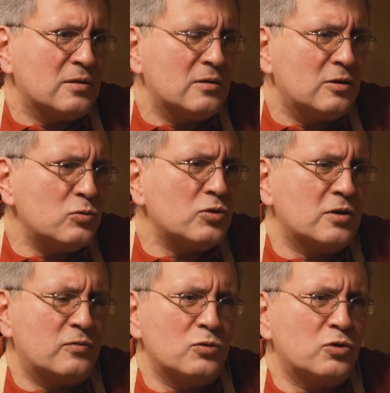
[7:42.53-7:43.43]
Не
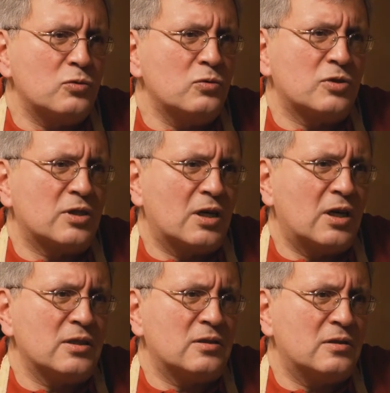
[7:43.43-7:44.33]
нужно вручную
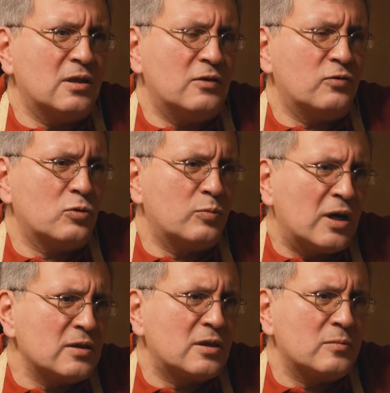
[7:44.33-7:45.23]
строгать гриф
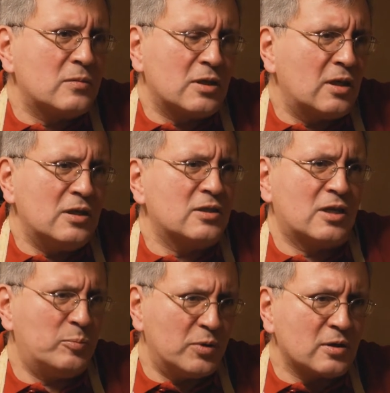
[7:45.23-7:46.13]
рубанком, когда есть
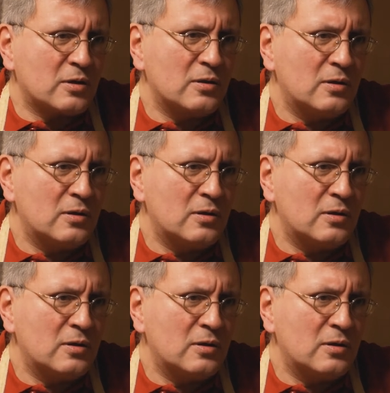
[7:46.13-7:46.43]
копир.